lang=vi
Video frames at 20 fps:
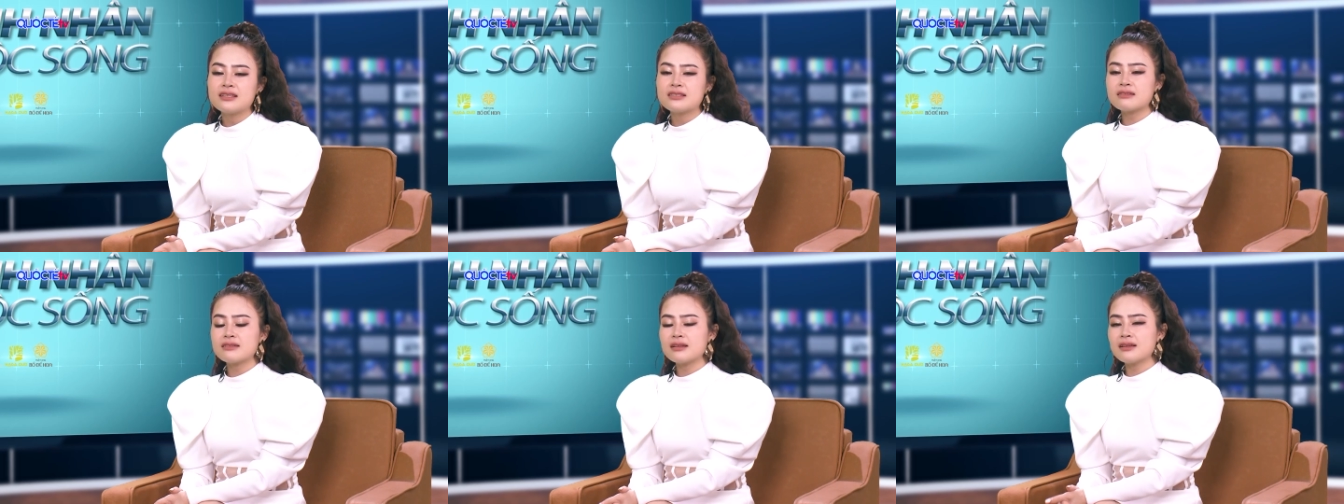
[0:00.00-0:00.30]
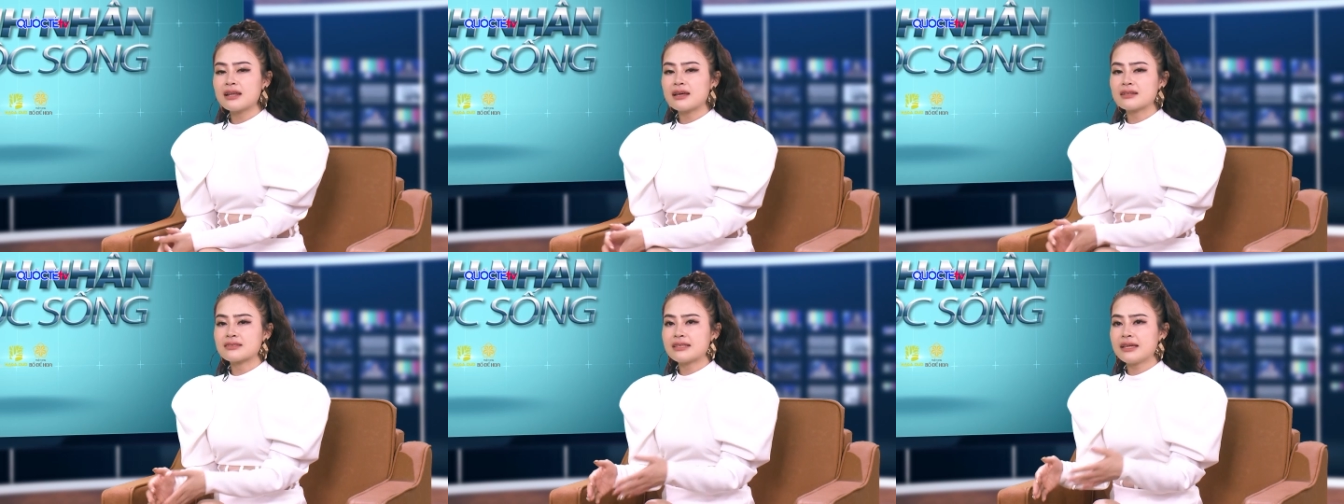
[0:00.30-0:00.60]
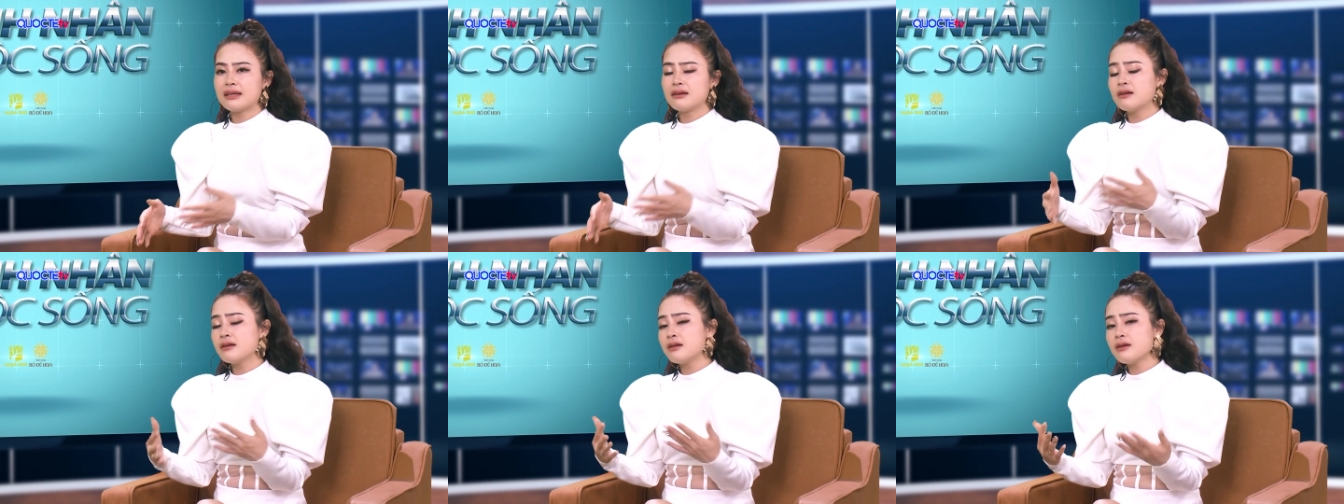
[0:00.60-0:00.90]
Cho nên là
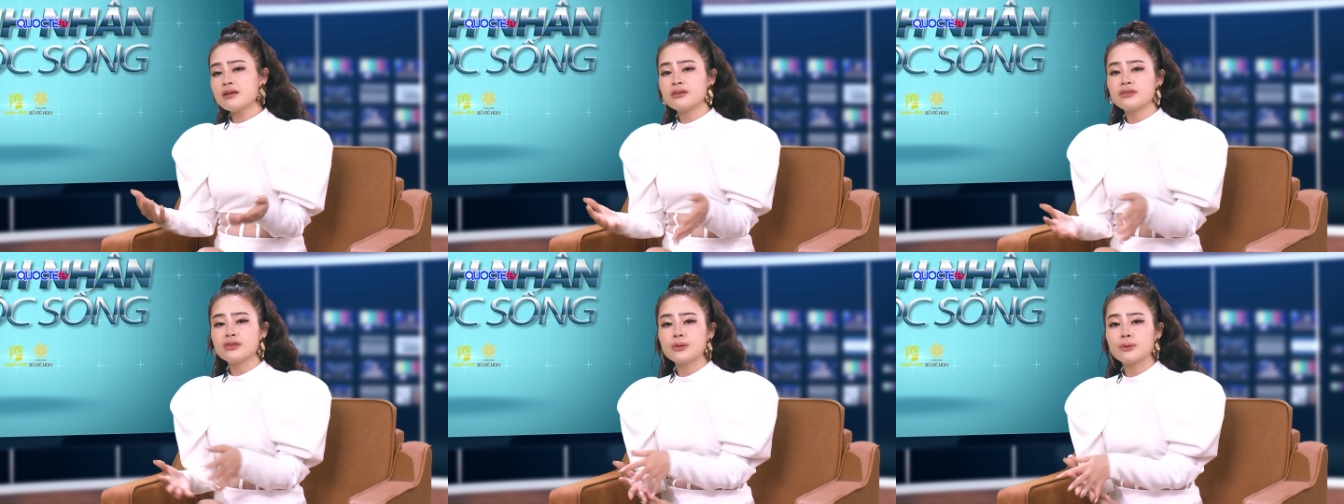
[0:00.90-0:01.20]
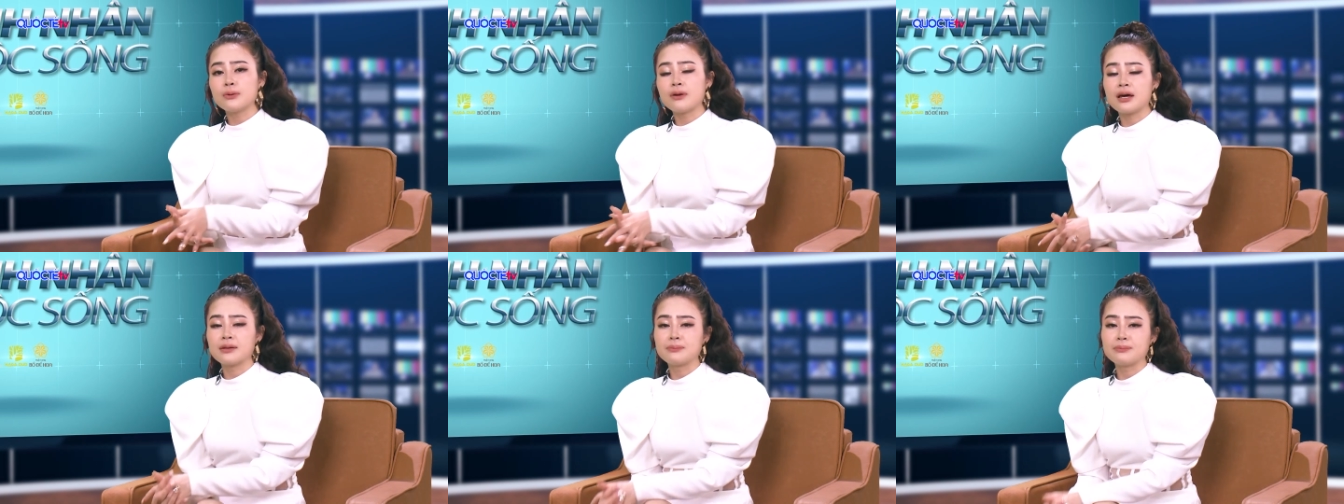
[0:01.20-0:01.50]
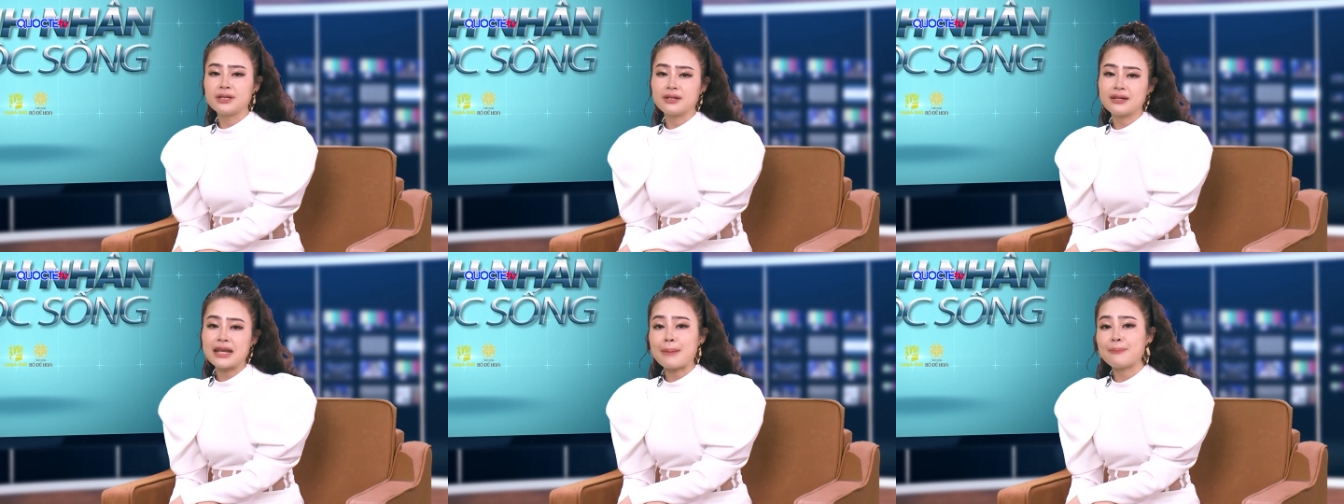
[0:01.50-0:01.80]
sẽ có rất là nhiều
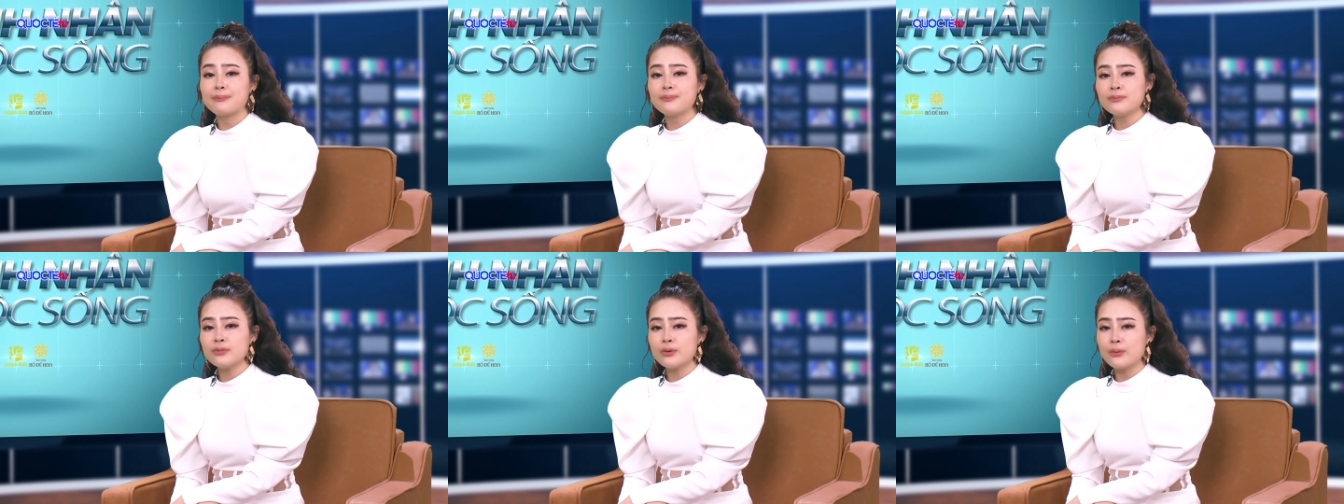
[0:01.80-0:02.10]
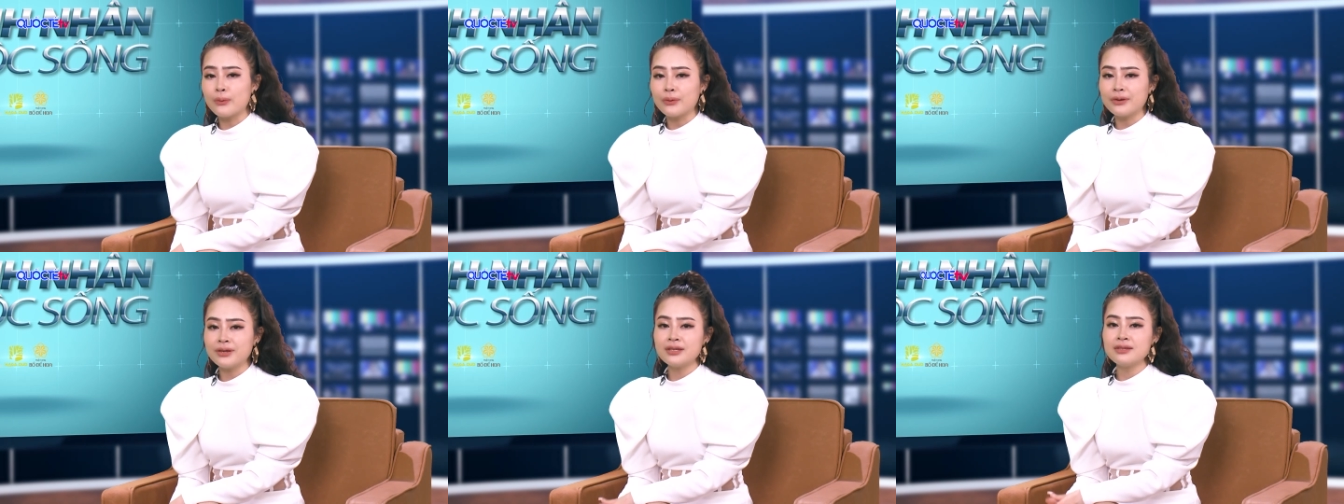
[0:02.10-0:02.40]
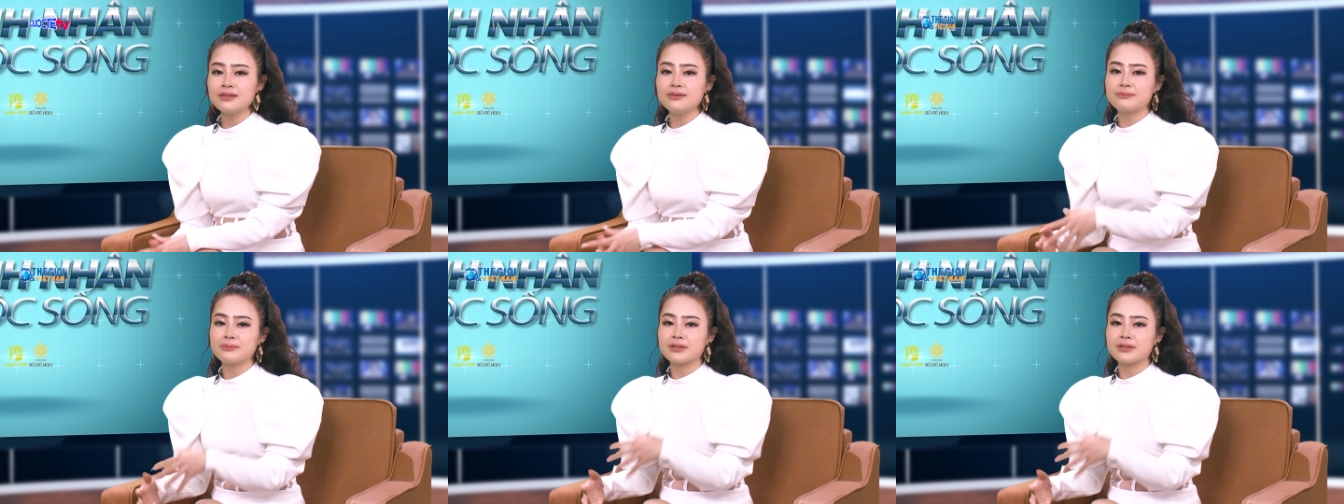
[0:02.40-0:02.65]
lần mình đắm đuối,